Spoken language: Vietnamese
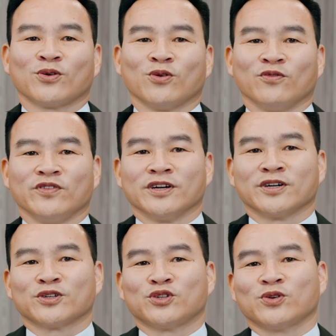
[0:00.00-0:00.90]
của
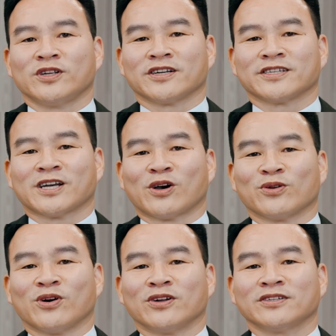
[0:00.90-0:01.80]
việc chưa được chào
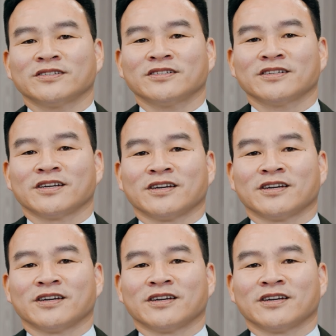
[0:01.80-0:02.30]
đón,